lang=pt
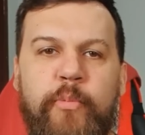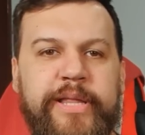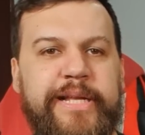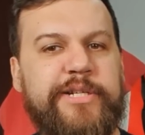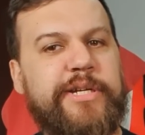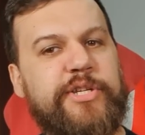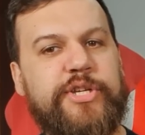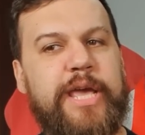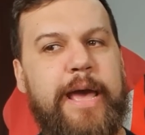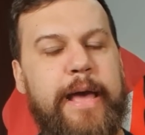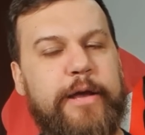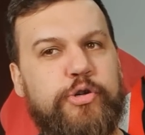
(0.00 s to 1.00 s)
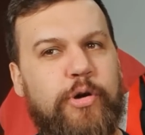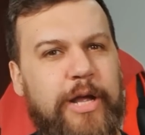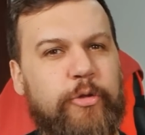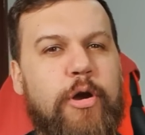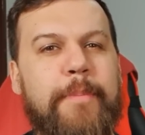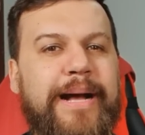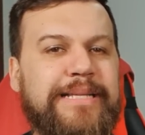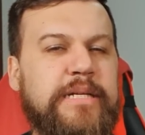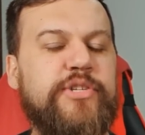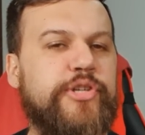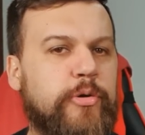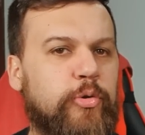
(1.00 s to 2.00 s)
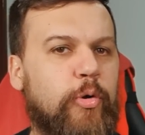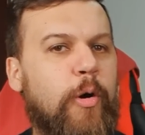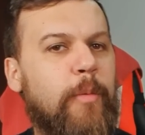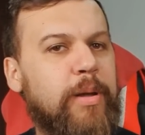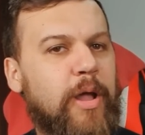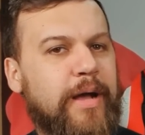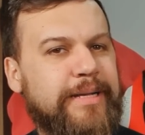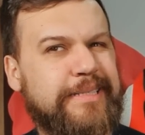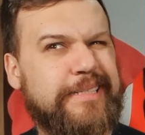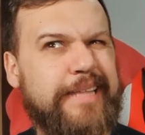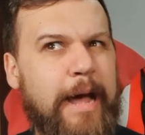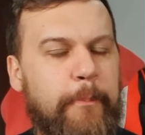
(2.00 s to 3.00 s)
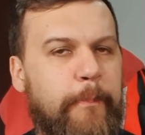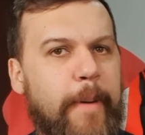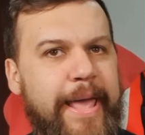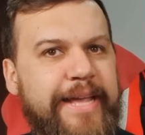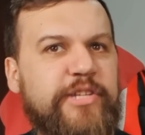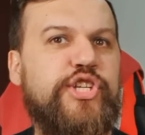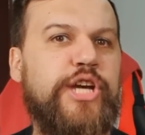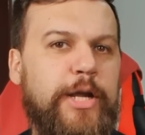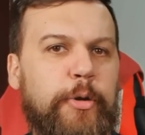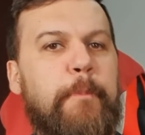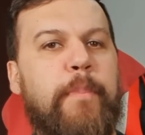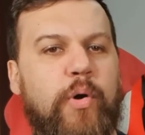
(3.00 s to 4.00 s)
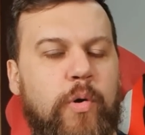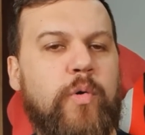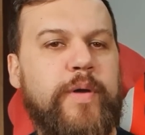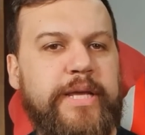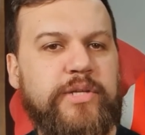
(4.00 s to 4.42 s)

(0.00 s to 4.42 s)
Muita gente que é jogador mais antigo do Roblox está hateando um pouco